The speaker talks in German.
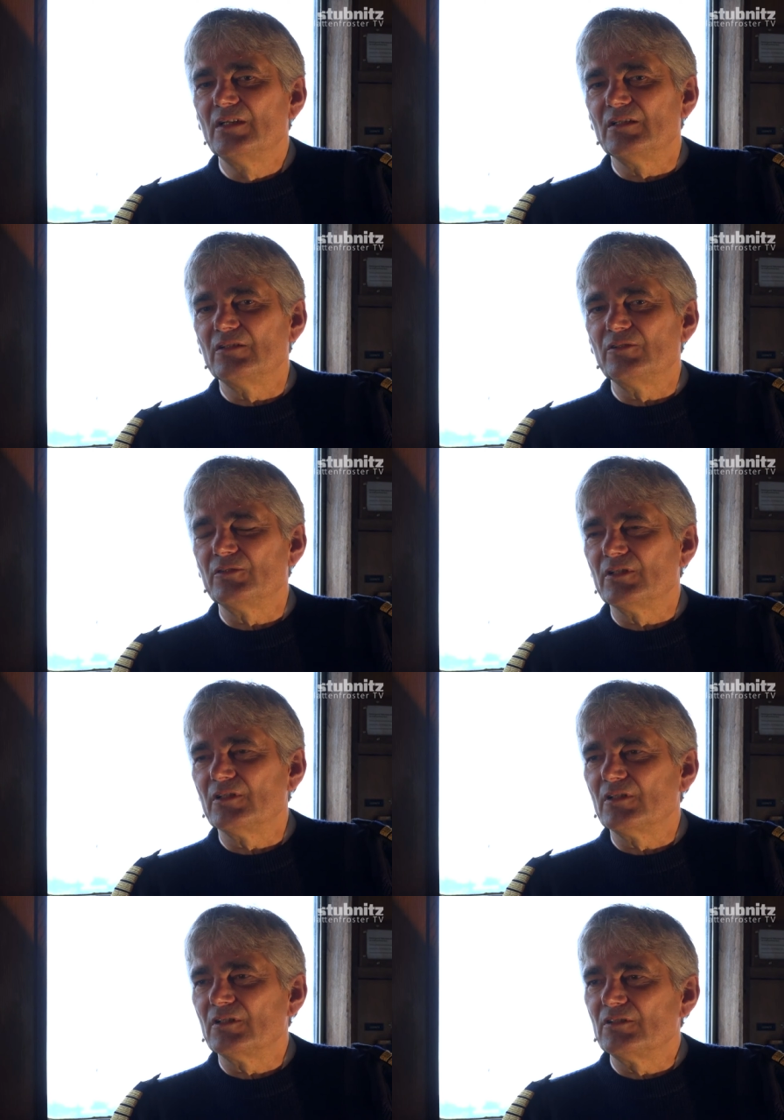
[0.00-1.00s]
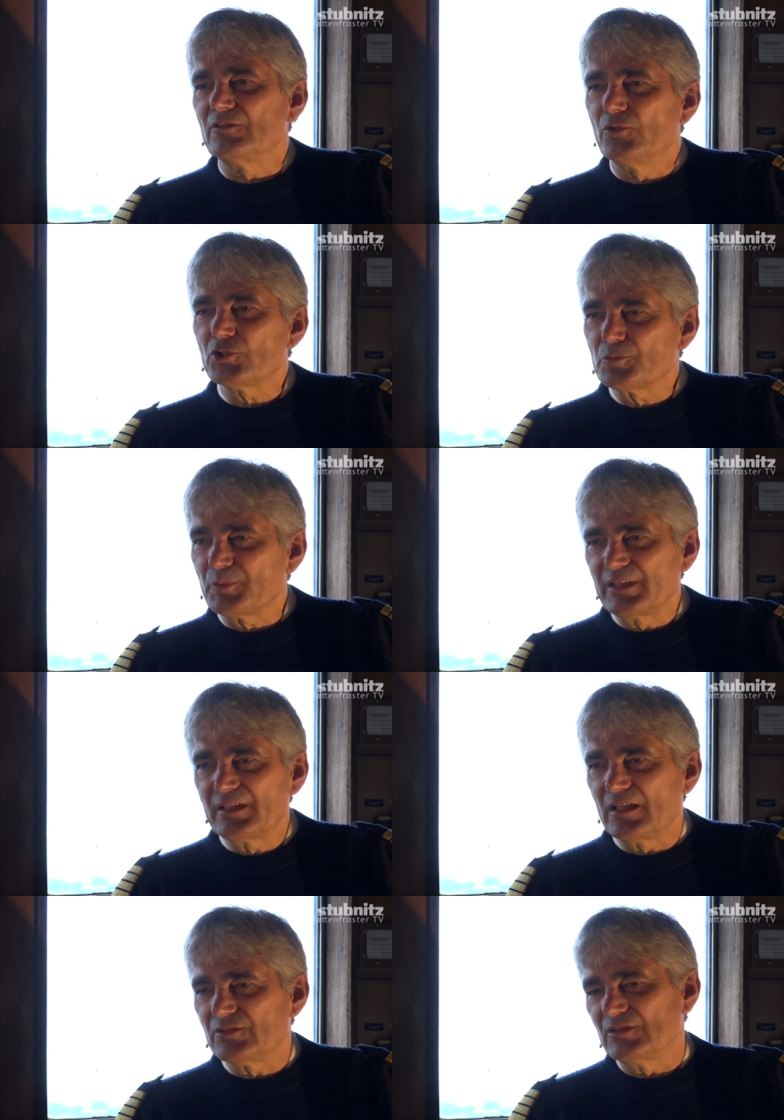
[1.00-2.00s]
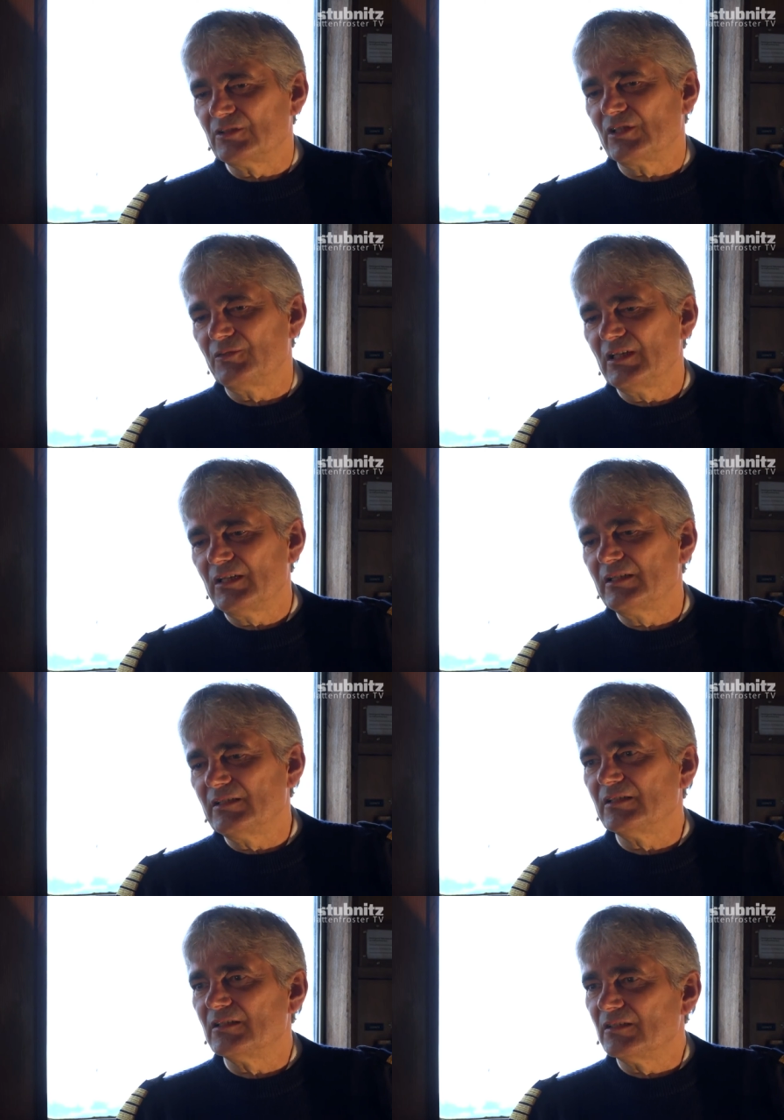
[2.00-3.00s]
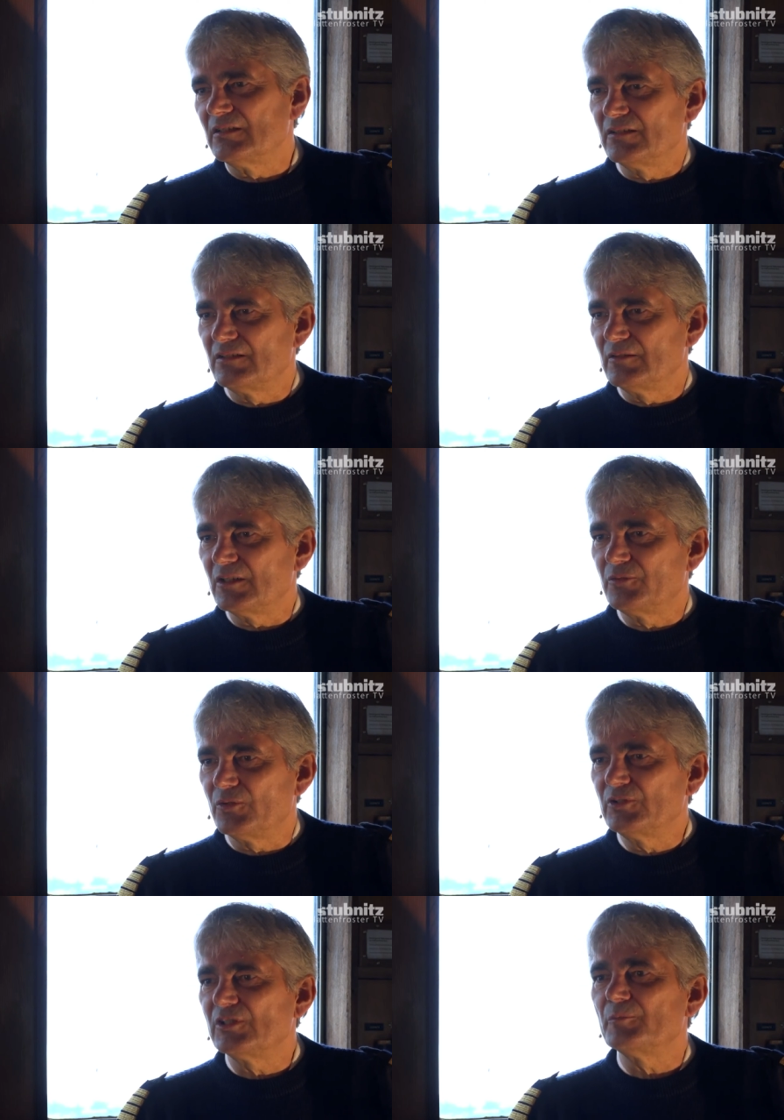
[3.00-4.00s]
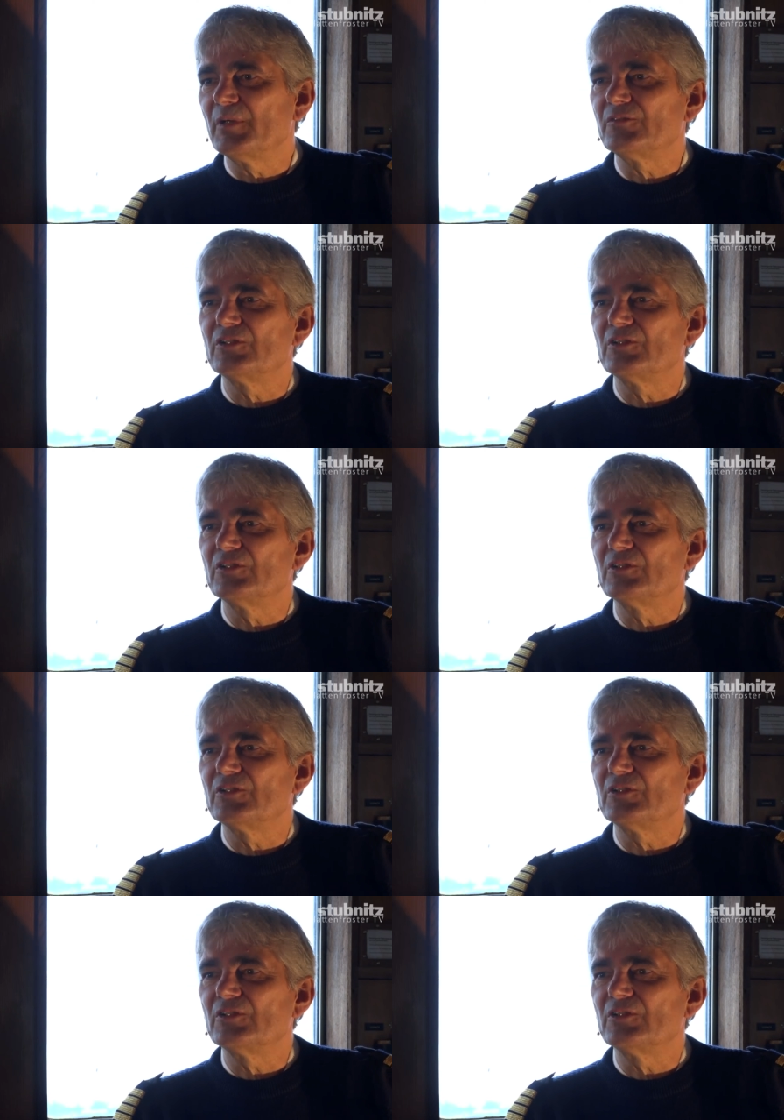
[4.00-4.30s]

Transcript: in die, äh, in die Vorspringen, also in die Querleine äh, die nach vorne gebracht